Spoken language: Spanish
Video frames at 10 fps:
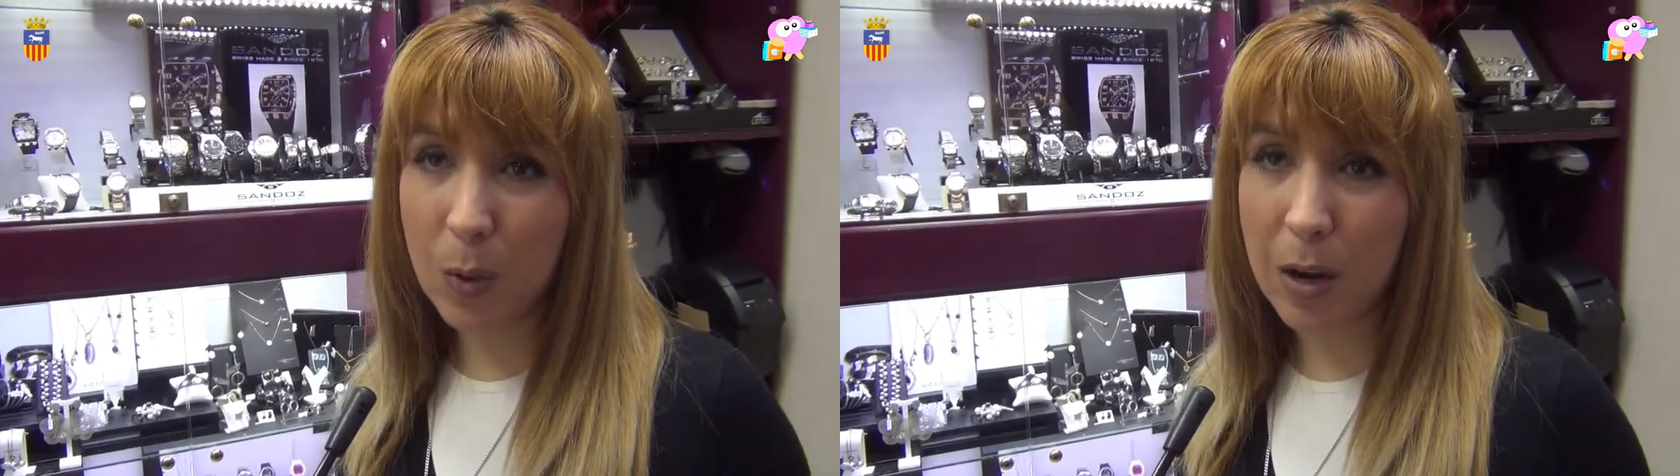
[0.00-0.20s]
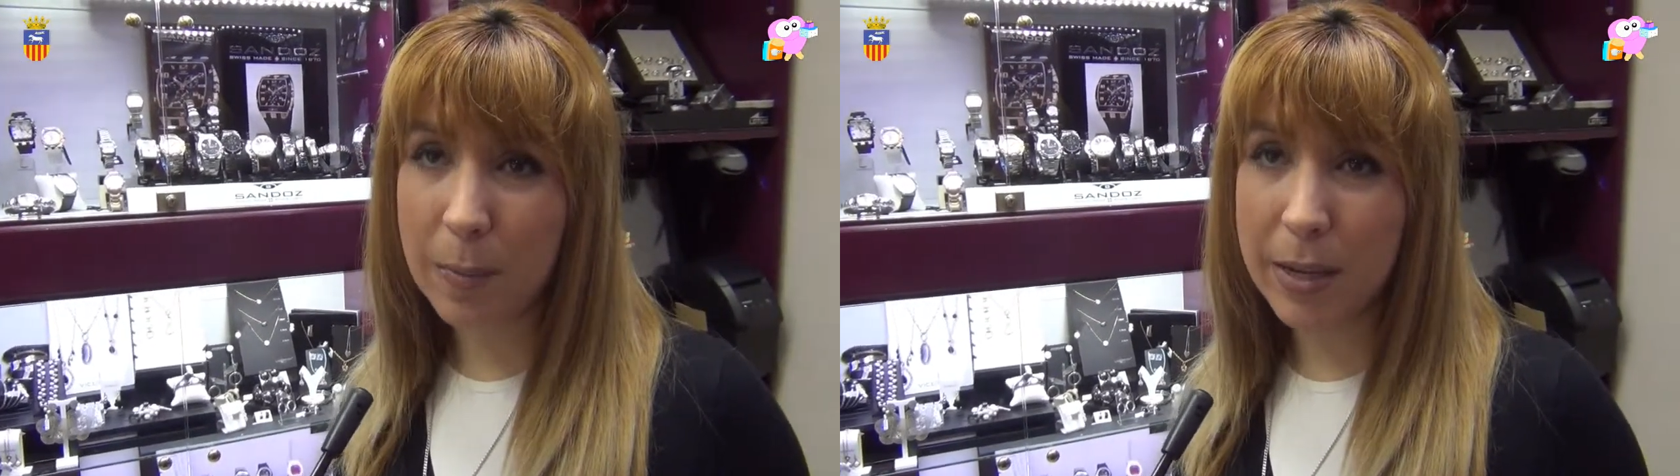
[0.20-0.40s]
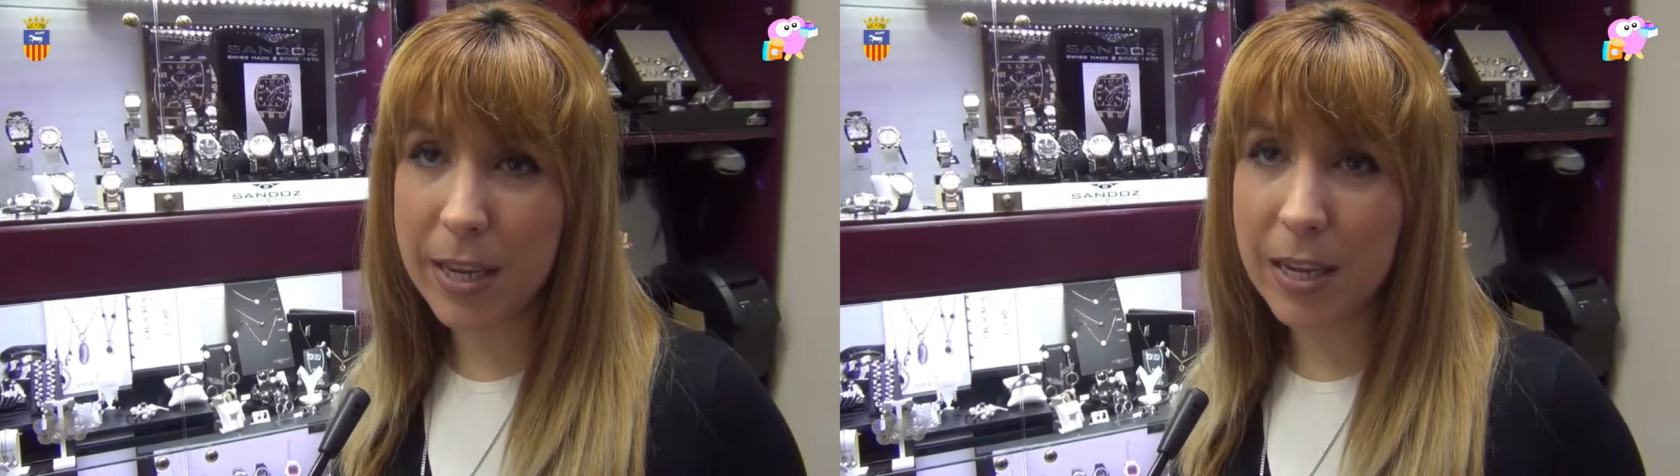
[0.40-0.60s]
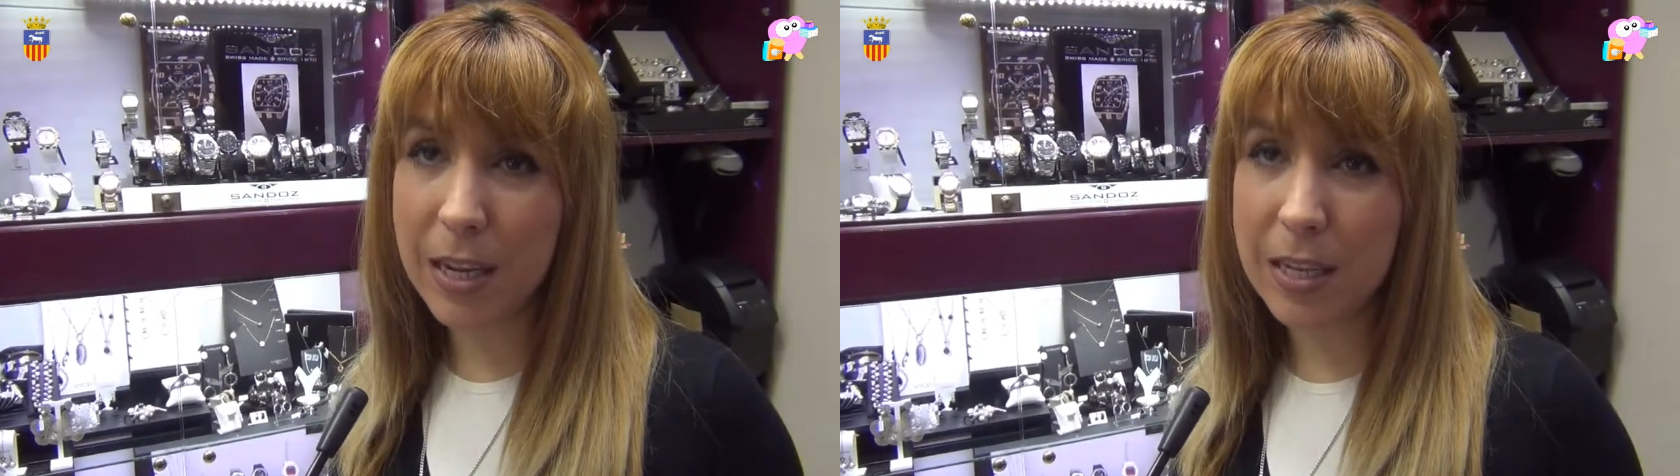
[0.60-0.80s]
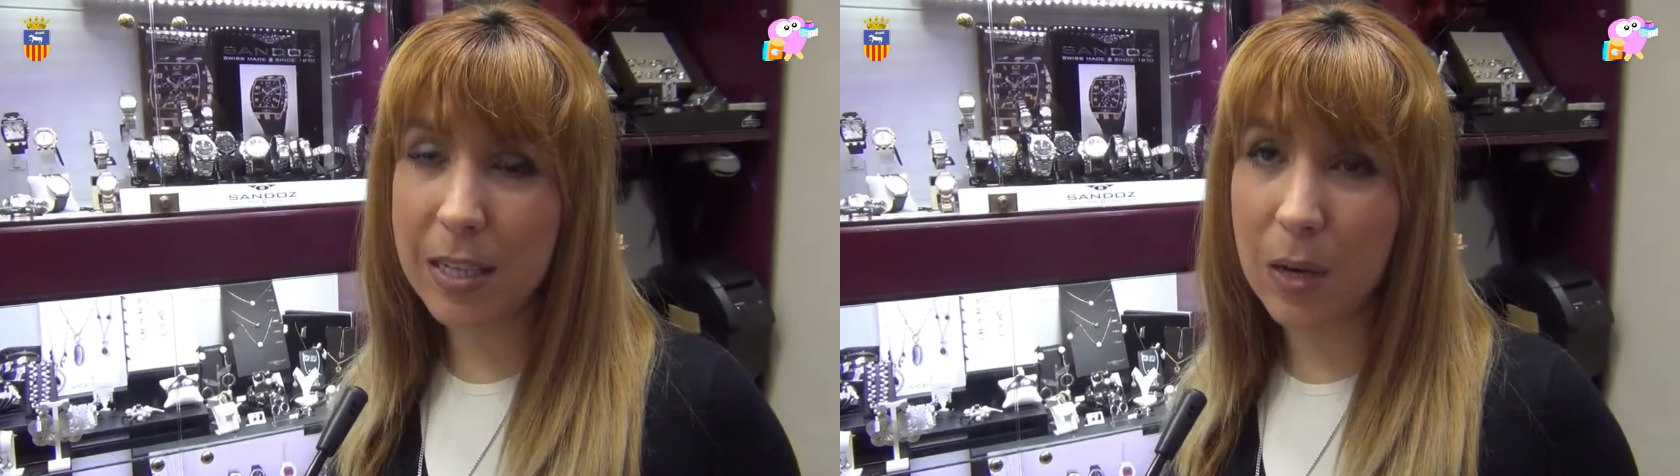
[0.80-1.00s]
por la
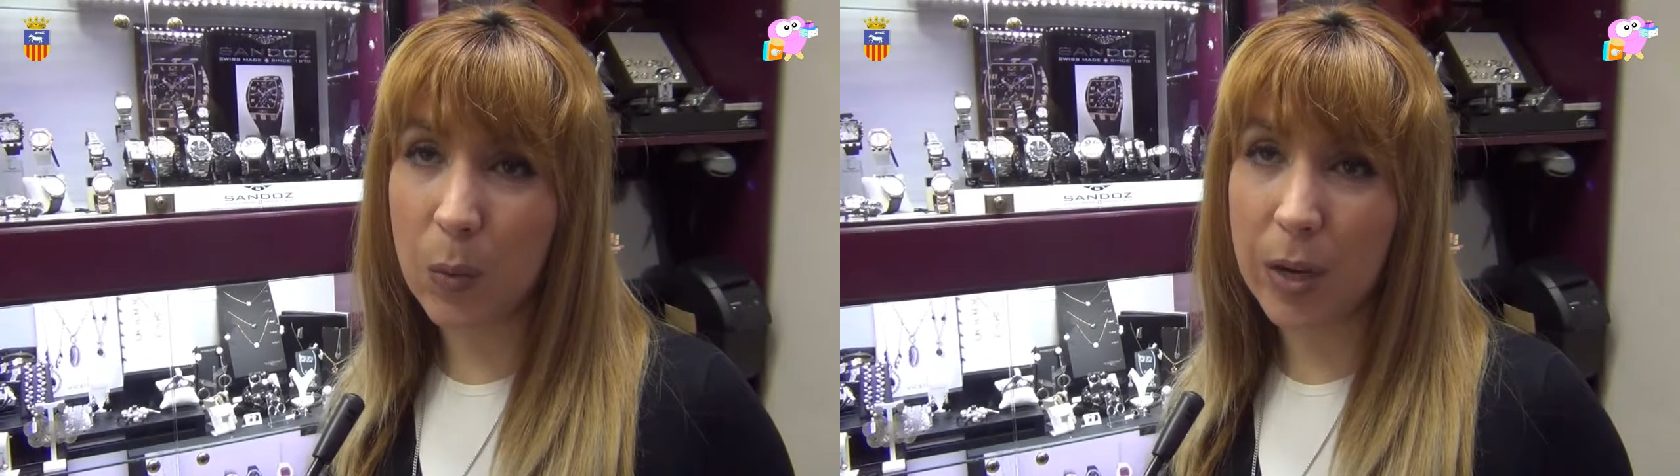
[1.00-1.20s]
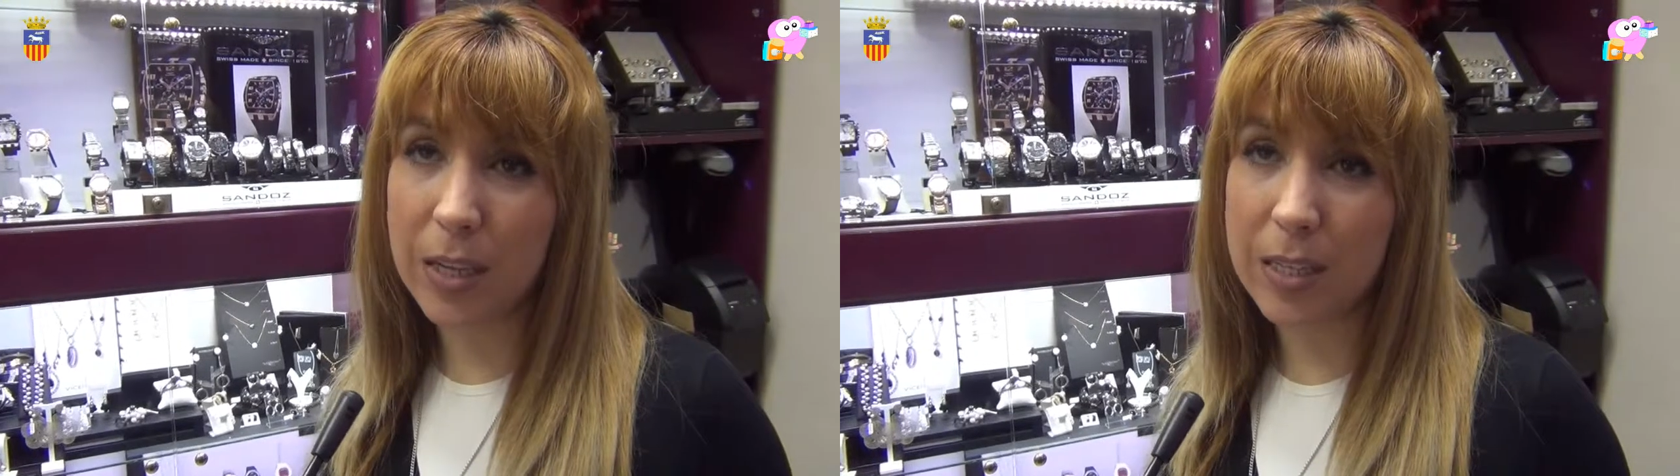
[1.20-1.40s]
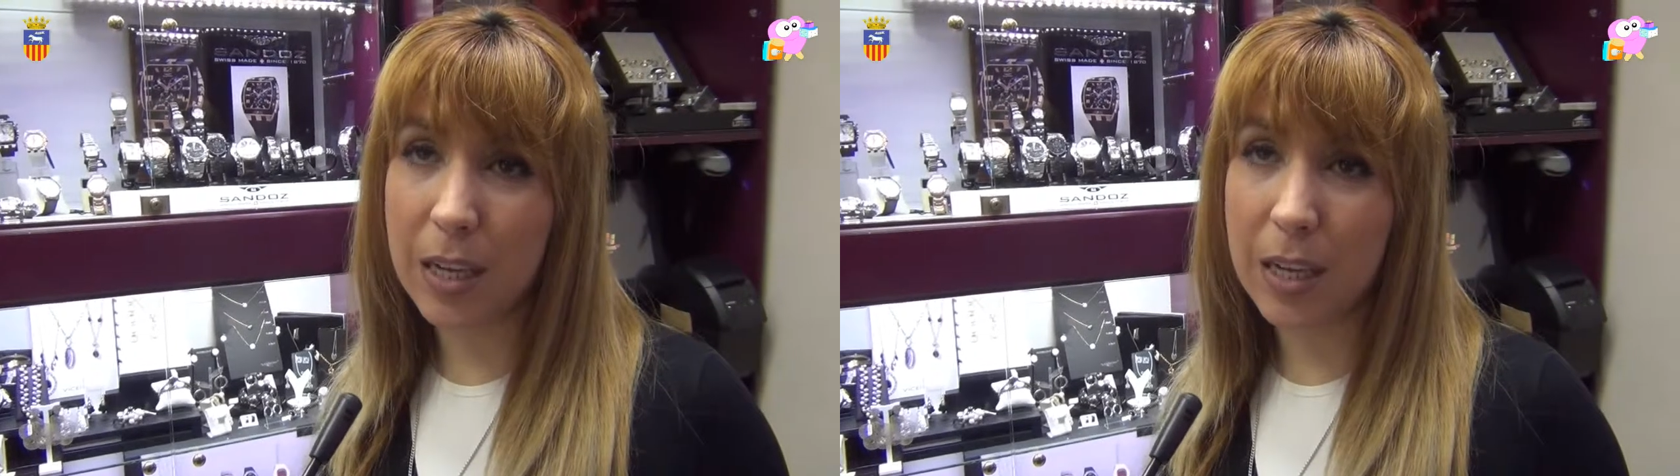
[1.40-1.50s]
mañana de lunes